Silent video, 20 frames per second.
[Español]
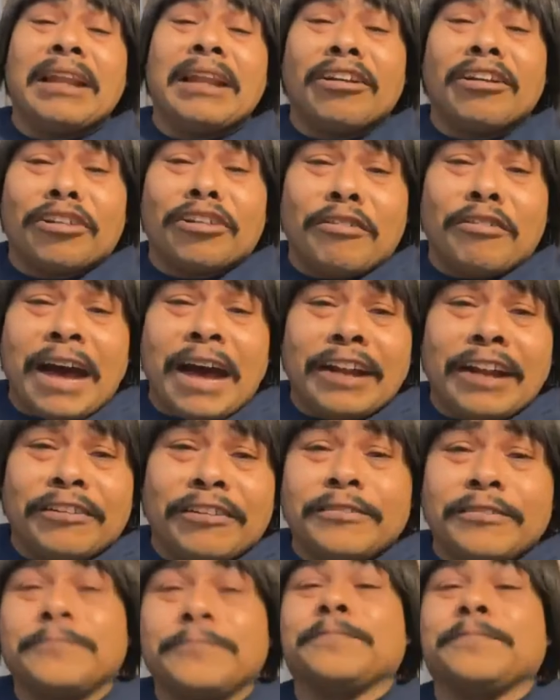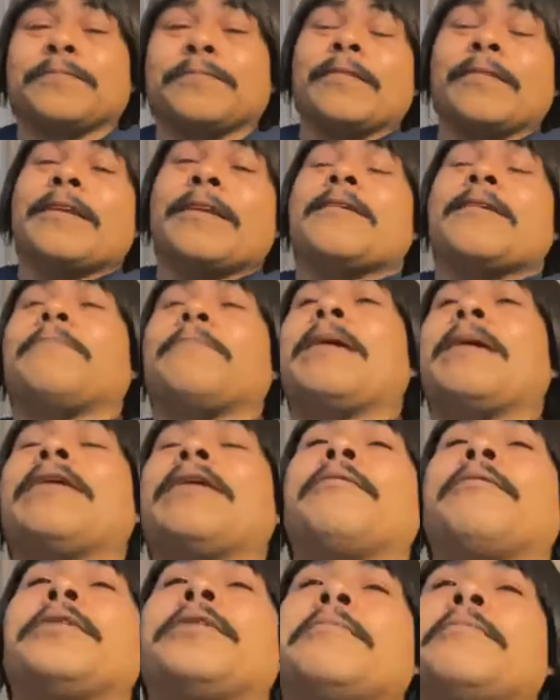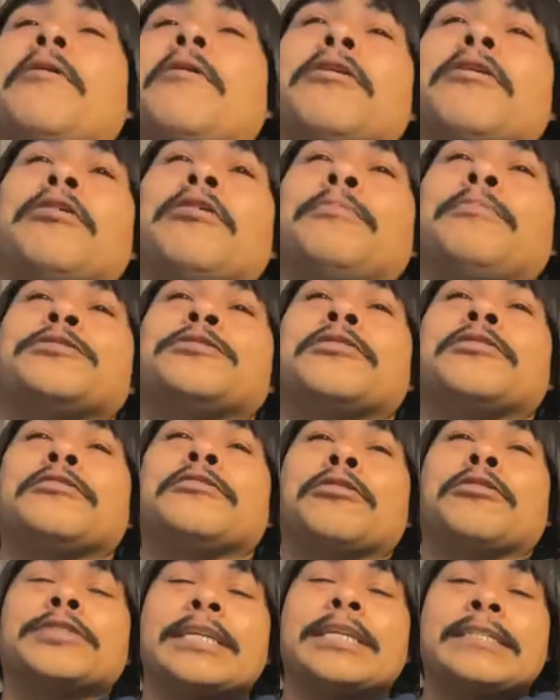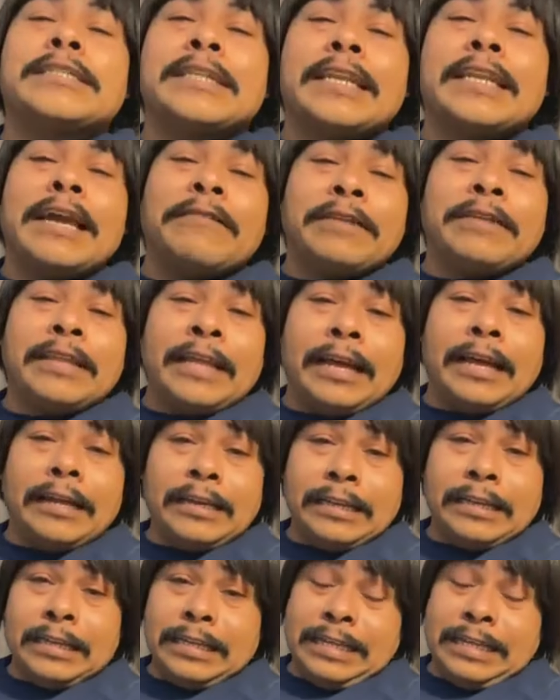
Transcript: me lo robaron. Pero ni modo, pues son cosas de la vida.